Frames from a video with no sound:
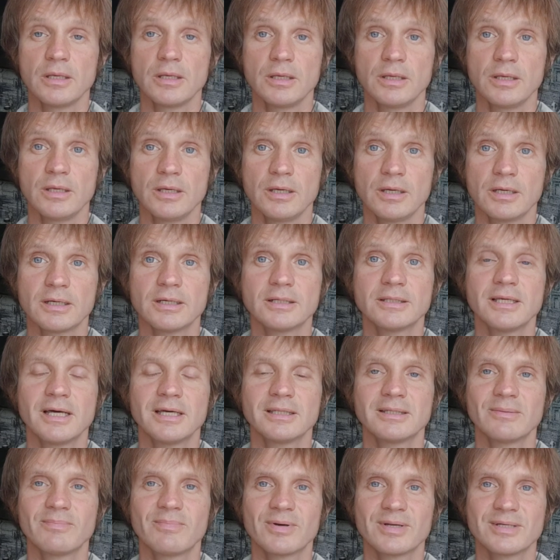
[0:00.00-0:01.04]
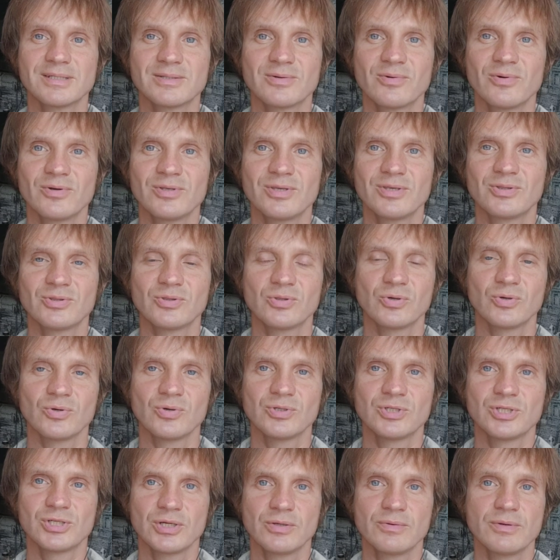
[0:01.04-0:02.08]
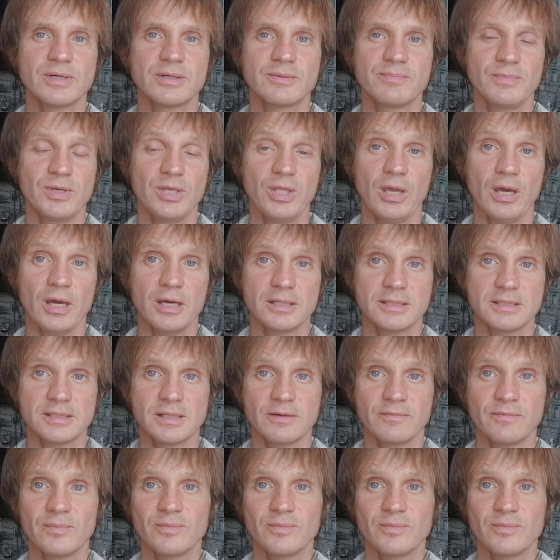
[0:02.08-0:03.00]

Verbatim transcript: И когда это происходит, то человек меняется.